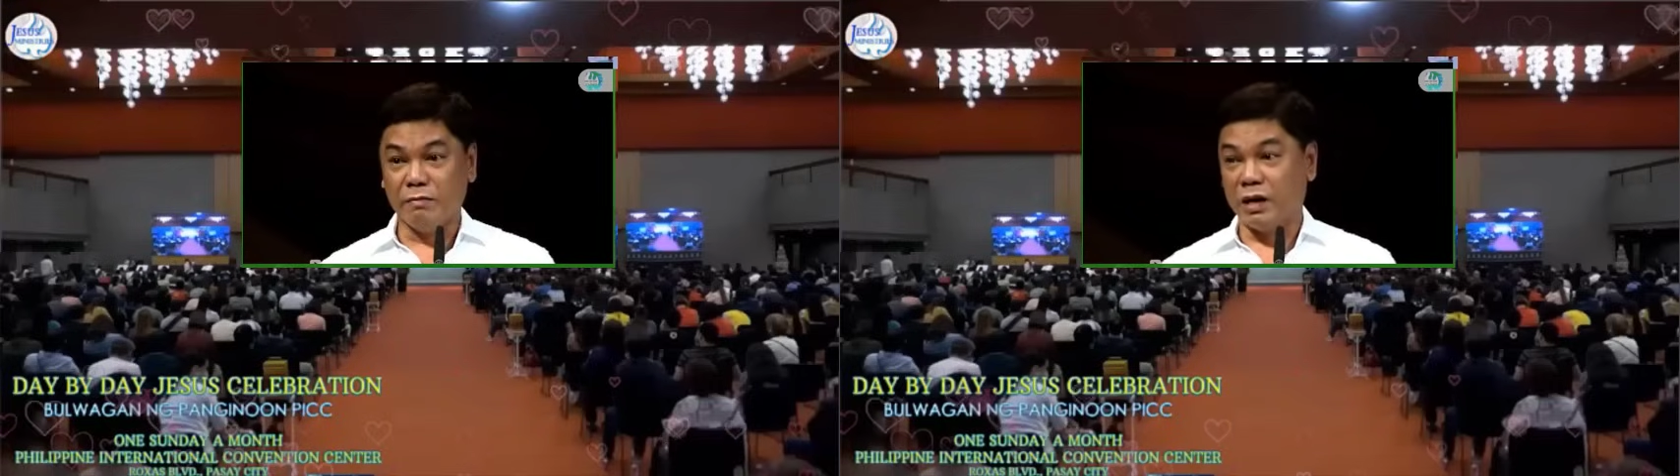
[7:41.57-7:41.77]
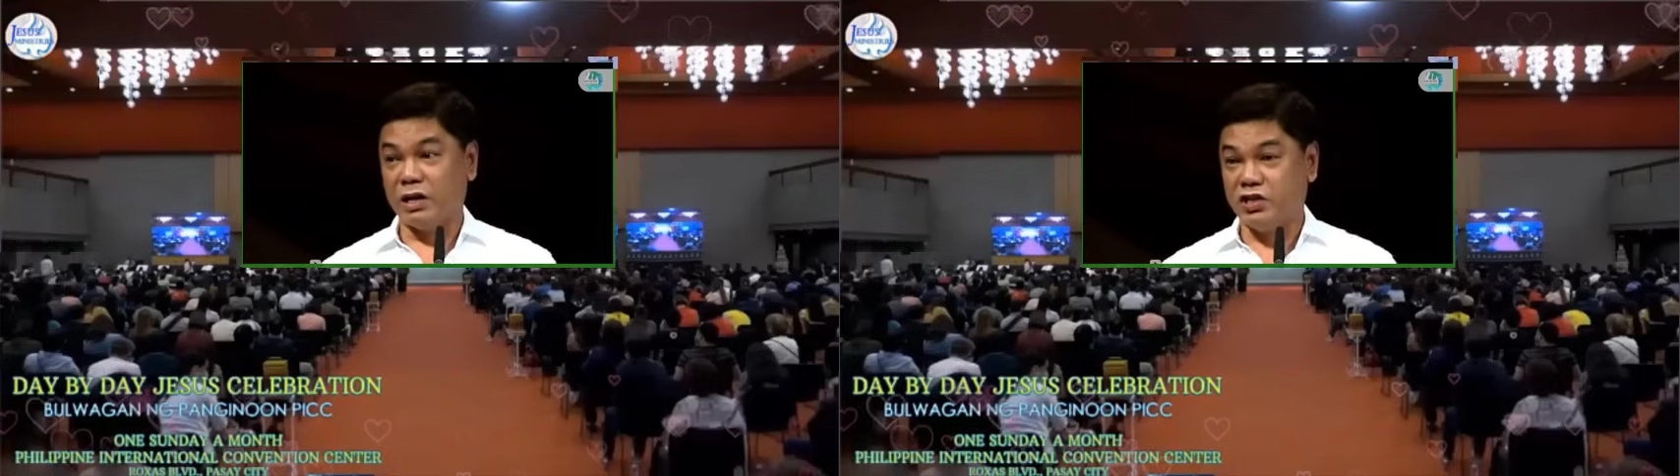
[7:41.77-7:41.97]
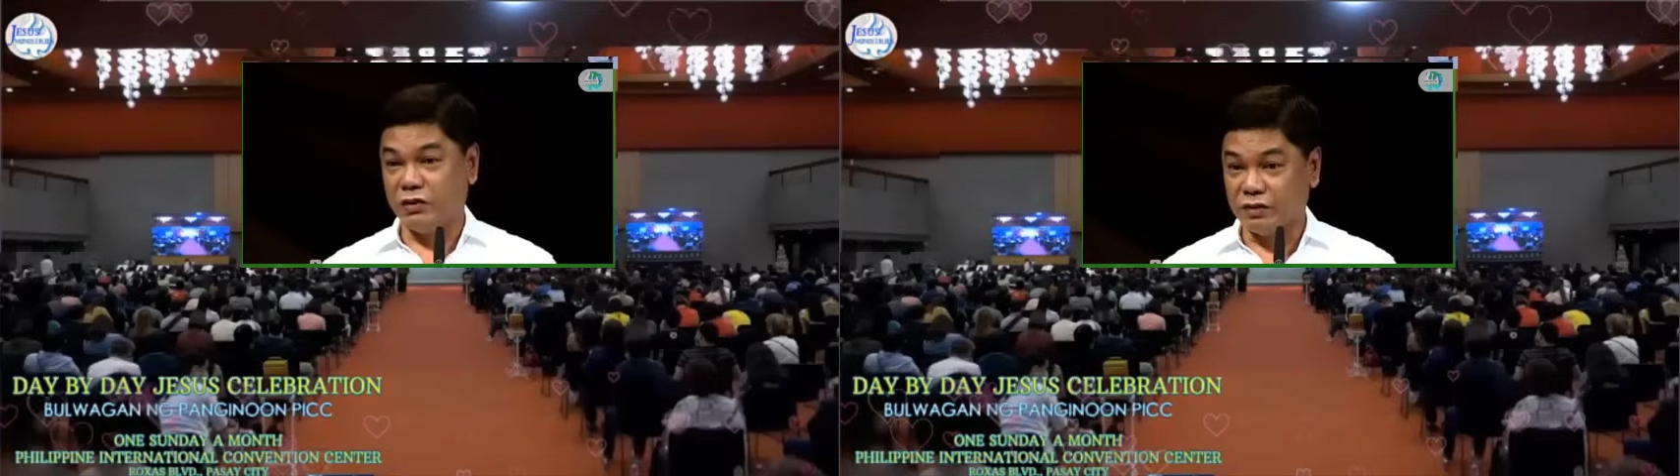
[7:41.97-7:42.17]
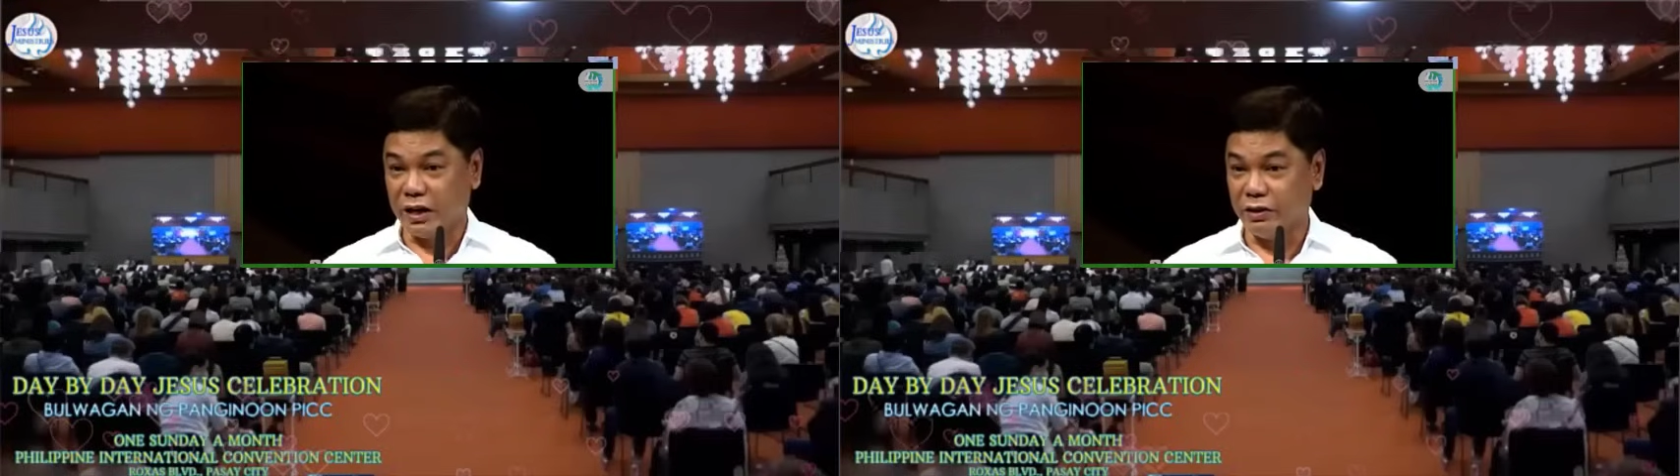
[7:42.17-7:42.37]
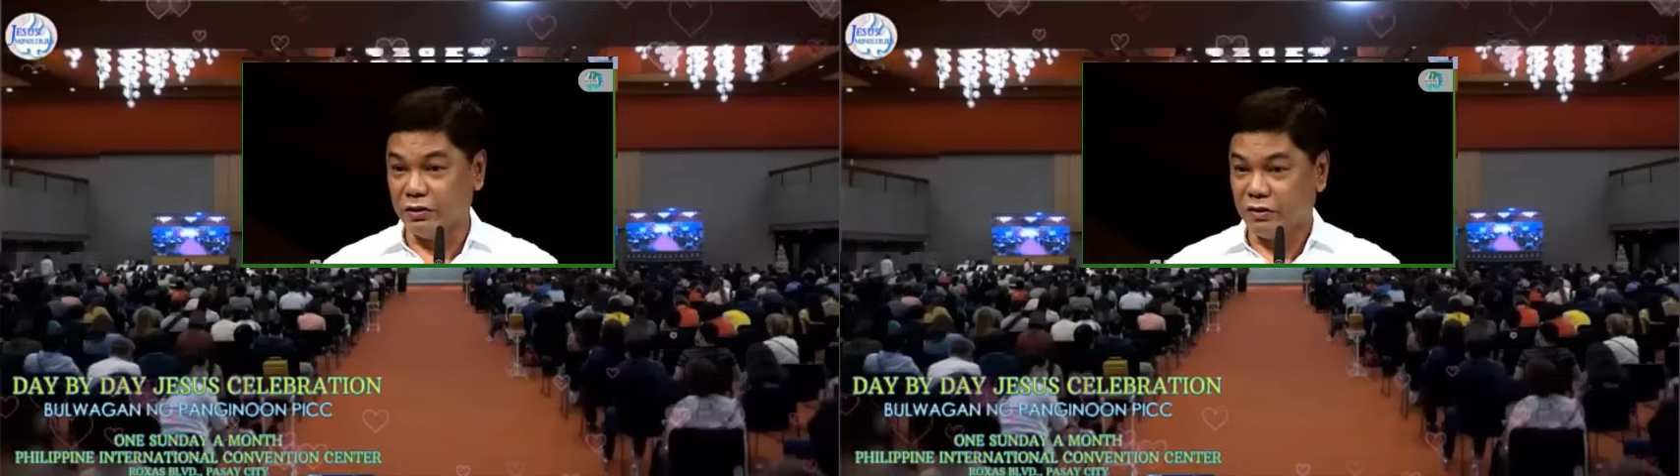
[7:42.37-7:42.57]
eh mag-achieve
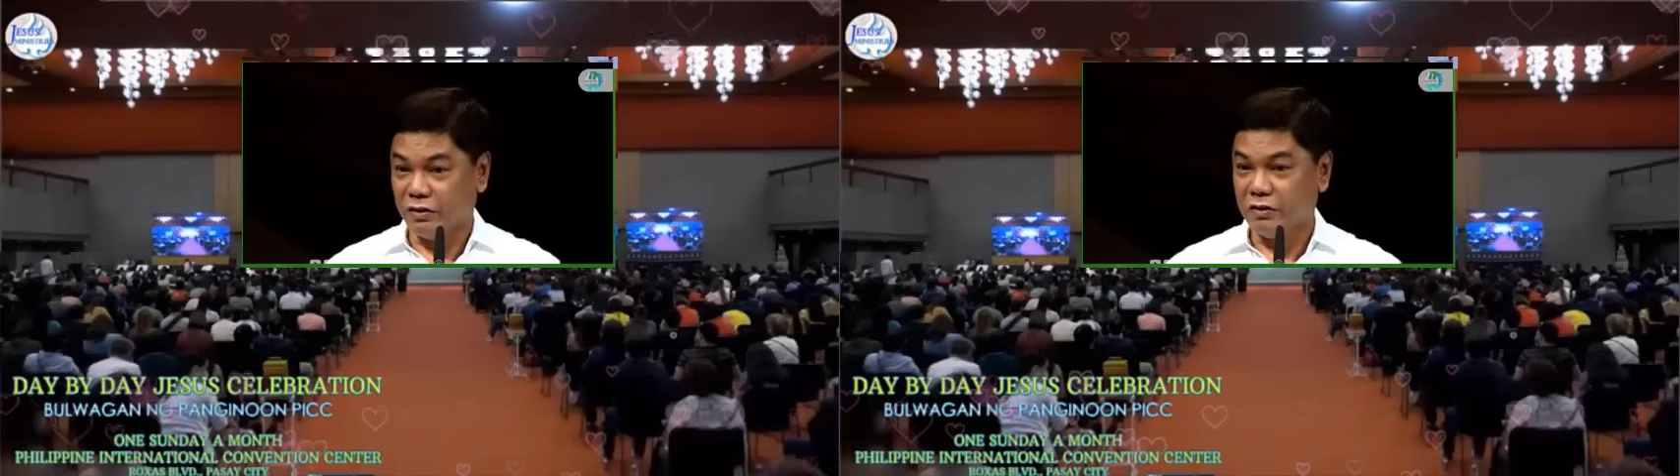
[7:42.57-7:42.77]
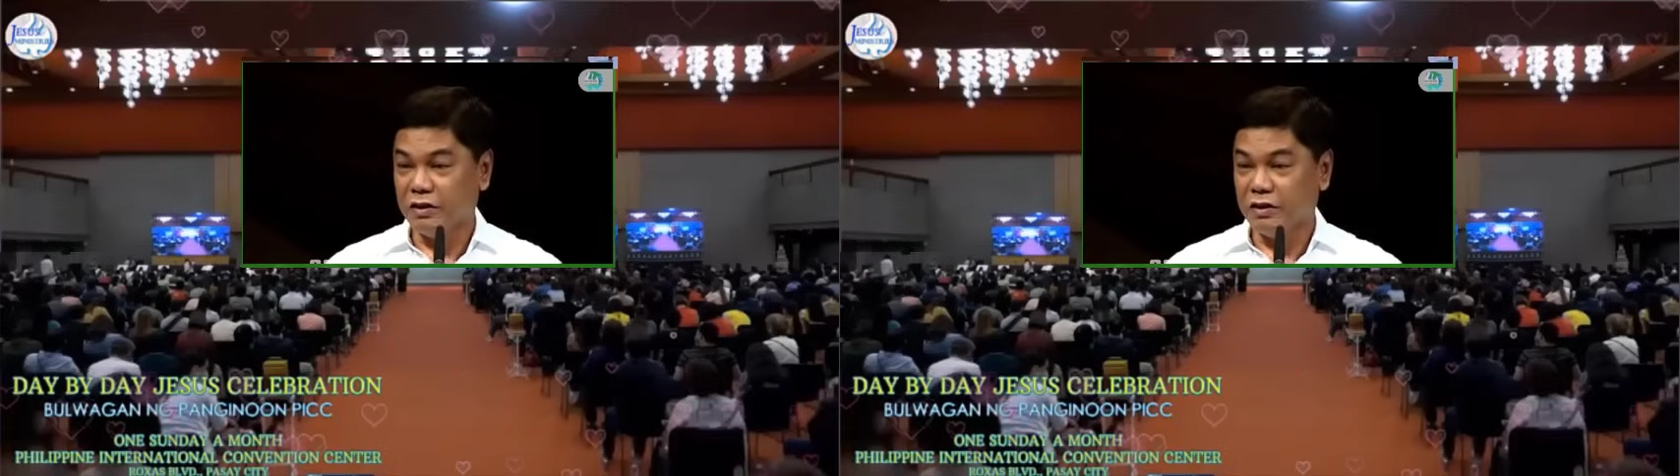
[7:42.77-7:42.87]
tayo.